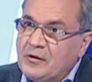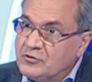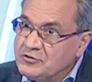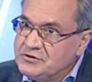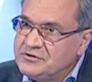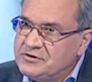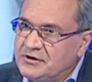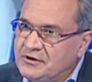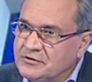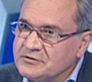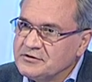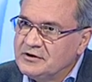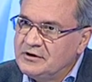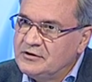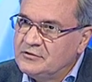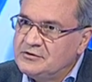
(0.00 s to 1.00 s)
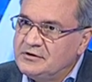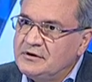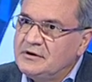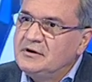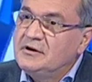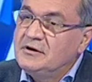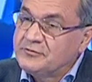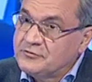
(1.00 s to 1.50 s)
очень серьезные люди,
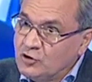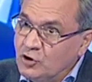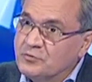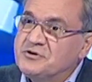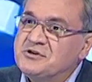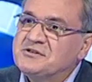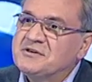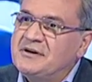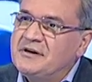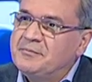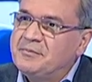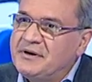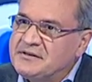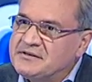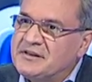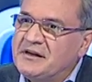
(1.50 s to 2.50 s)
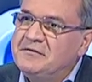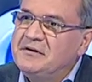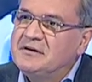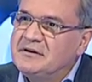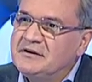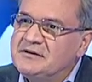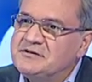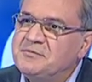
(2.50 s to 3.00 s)
и в том числе
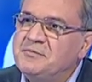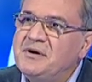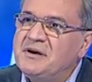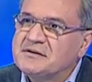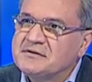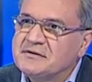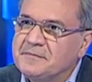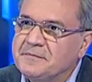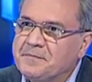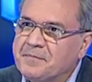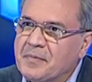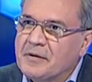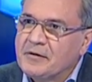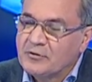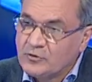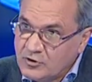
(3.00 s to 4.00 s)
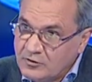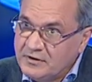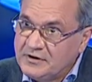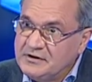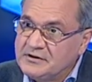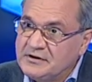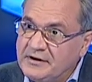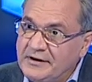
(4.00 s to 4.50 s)
представители с мест,
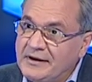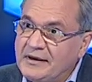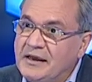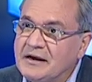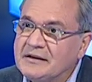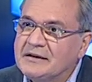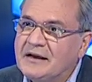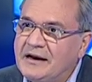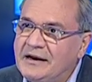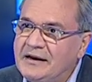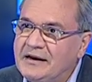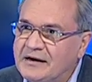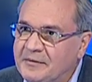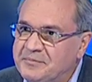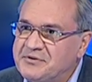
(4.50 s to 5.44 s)
руководители региональных